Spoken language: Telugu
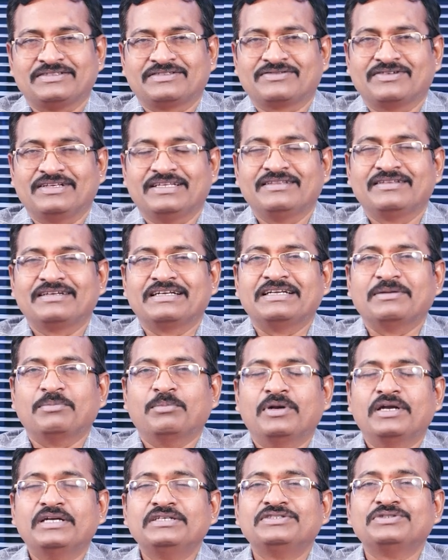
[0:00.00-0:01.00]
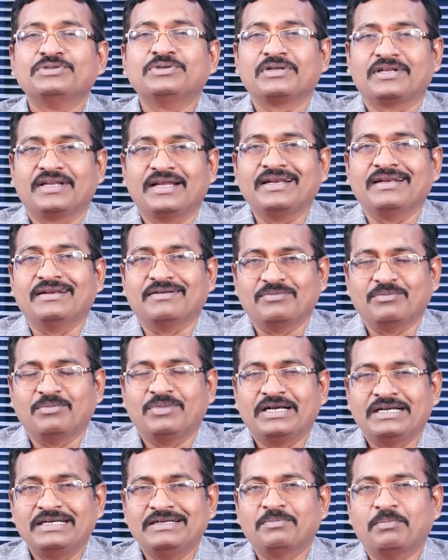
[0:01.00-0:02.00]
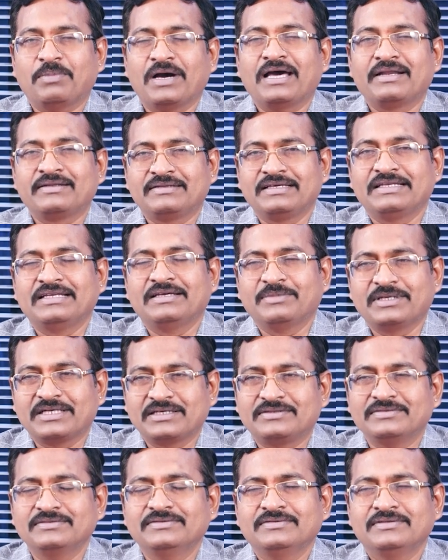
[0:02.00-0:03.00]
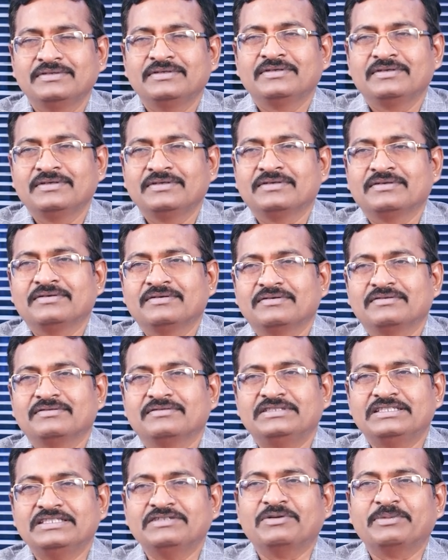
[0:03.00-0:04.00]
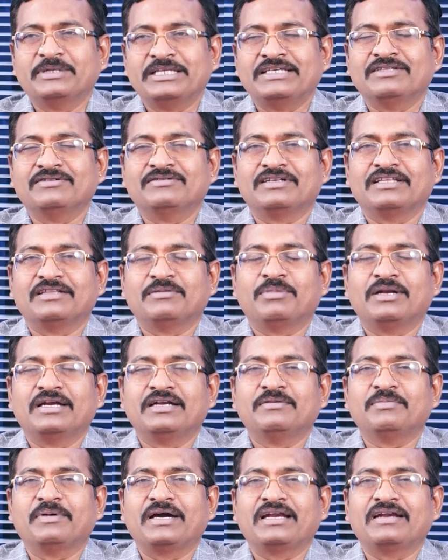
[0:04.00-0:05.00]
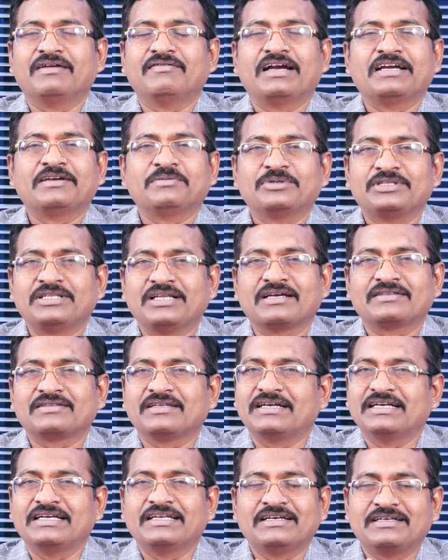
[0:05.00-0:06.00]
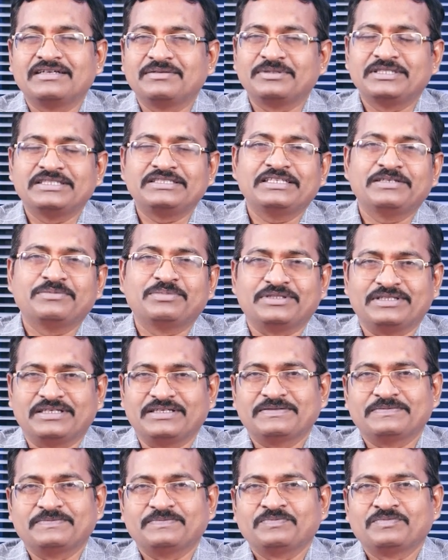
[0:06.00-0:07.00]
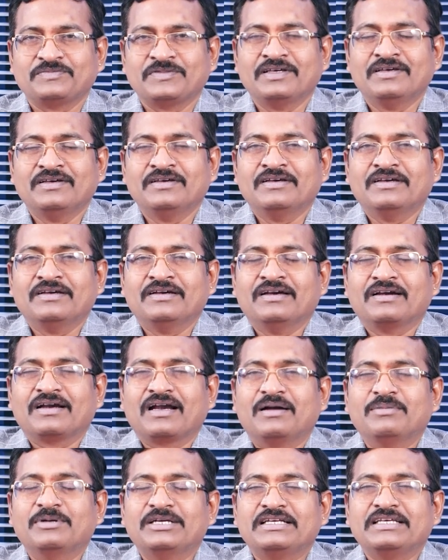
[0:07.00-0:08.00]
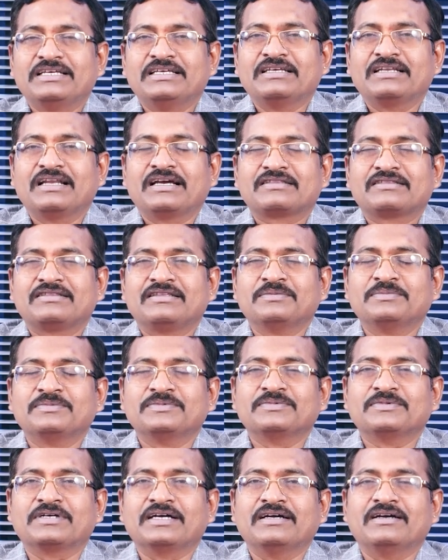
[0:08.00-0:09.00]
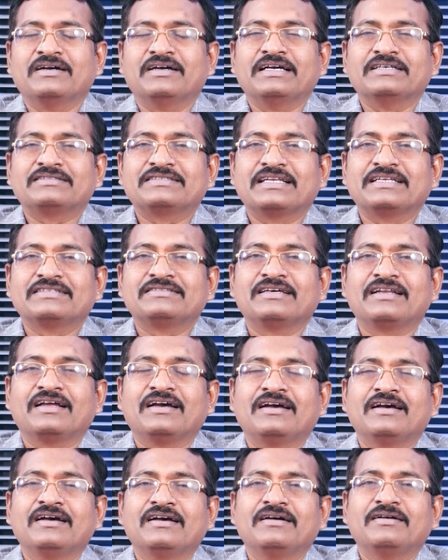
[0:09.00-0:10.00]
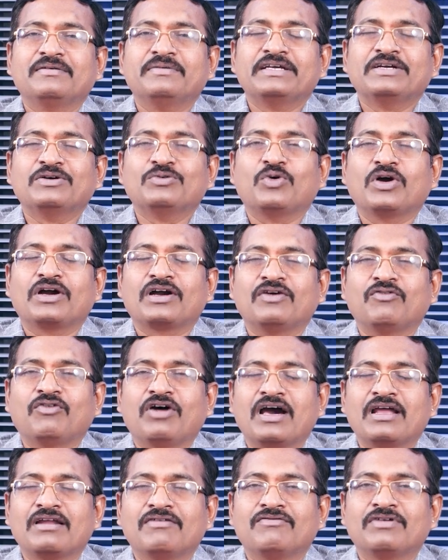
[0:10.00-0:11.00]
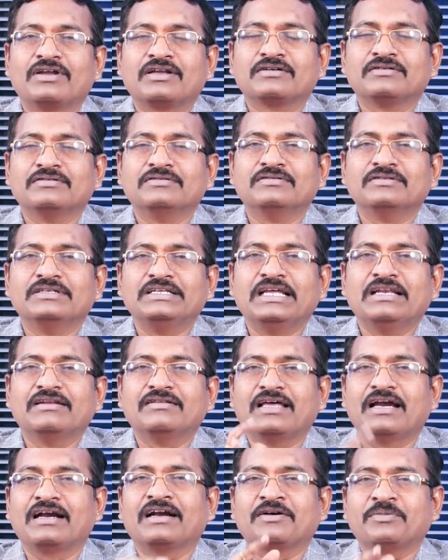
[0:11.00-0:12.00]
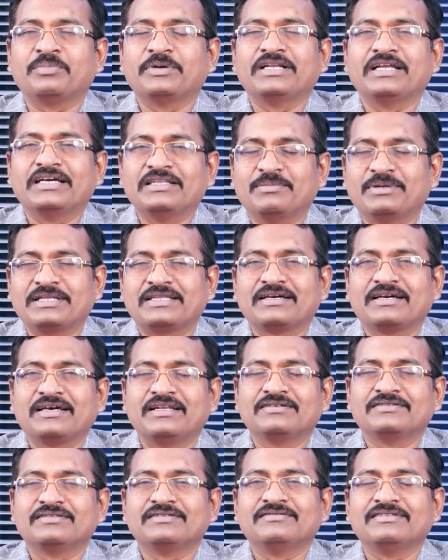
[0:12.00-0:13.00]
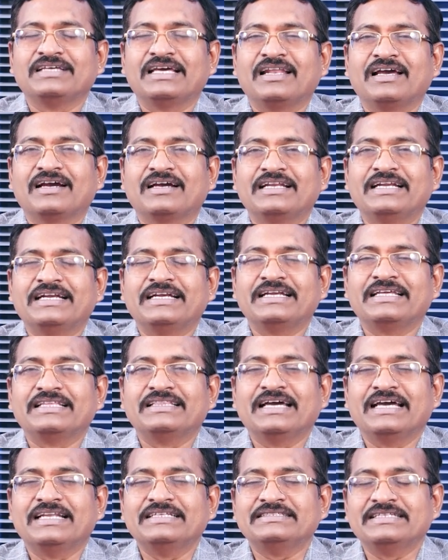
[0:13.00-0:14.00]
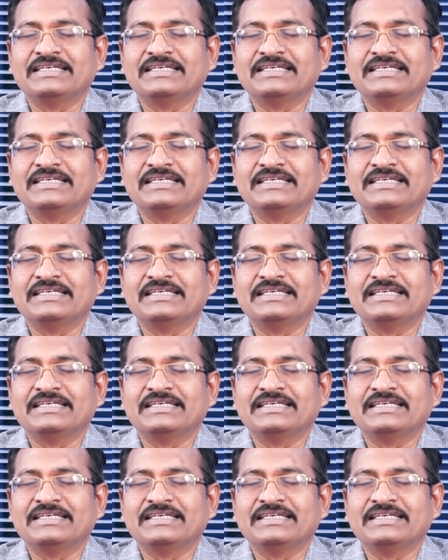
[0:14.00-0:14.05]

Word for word: తీసుకోవాలి ఎందుకంటే బ్లడ్ షుడ్ రన్ బ్లడ్ పారితేనే మనకు జీవం అనేది ఉండదు బ్లడ్ పారడం ఆగిపోతే రక్తం గడ్డగట్టిపోతే చనిపోతారు కాబట్టి రక్తంగా సరసర నీకు ఒక వారం వరకు నీళ్లు తాగకపోయినా అది బతకగలుగుతుంది ఎలాగని అంటే దాని